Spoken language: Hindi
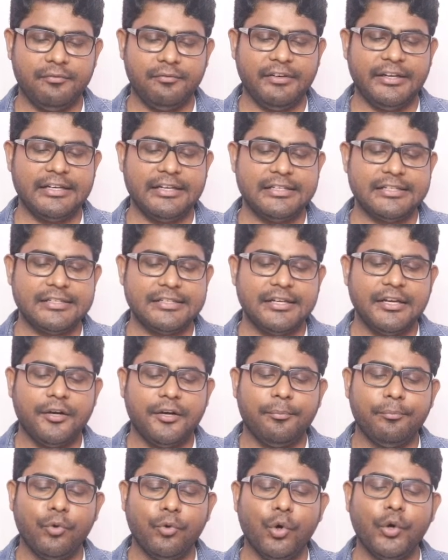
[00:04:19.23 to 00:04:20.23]

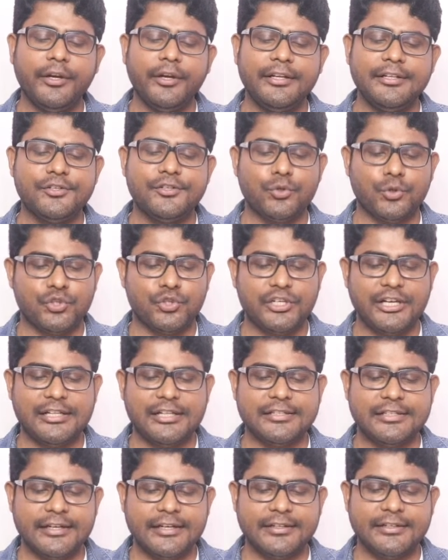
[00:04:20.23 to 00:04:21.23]
इन्वेस्ट मोर इन
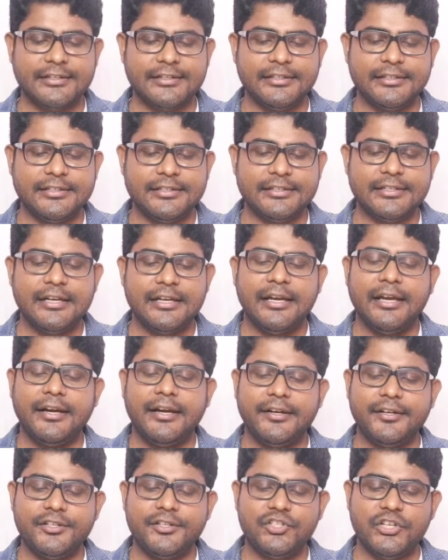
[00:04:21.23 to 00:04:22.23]
सोशल सेक्टर्स
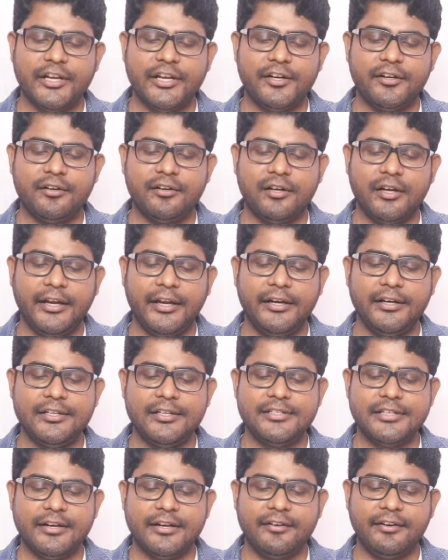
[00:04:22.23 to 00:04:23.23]
एंड
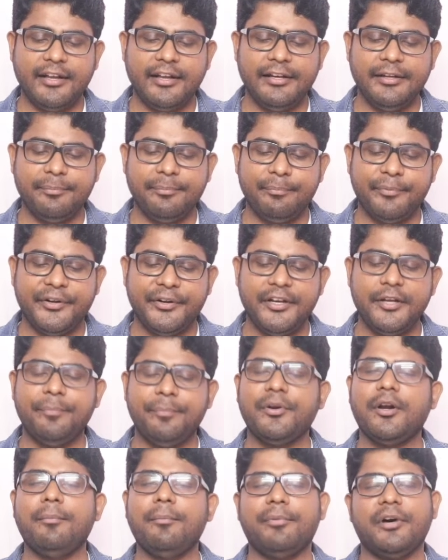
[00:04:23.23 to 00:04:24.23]
एंड जनरली फ्री
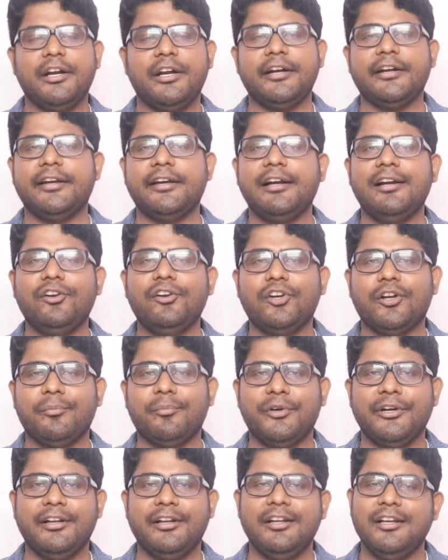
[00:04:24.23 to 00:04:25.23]
फ्रॉम पॉलिटिकल
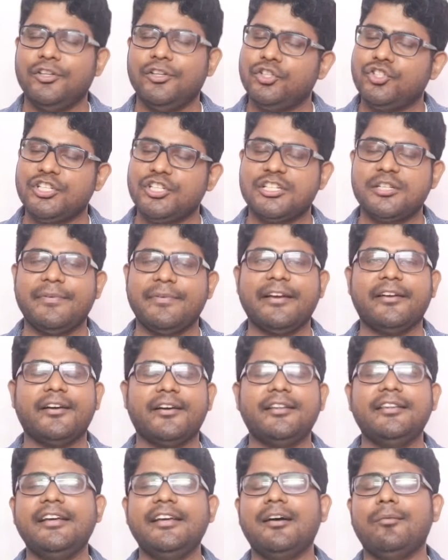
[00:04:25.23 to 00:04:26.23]
टर्मोइल तो जस्टिफाई
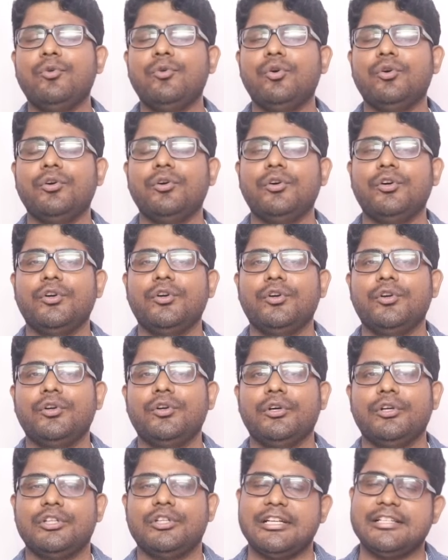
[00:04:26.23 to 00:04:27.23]
कर दिया अब
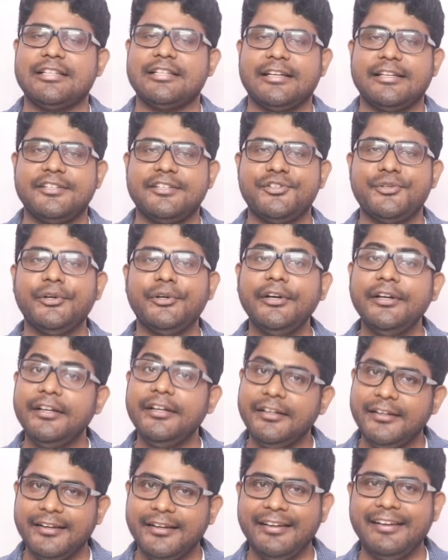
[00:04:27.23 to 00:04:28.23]
तो आंसर इज
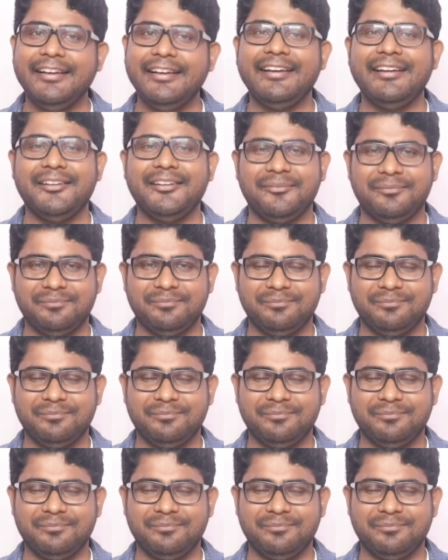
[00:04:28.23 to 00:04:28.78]
योर ए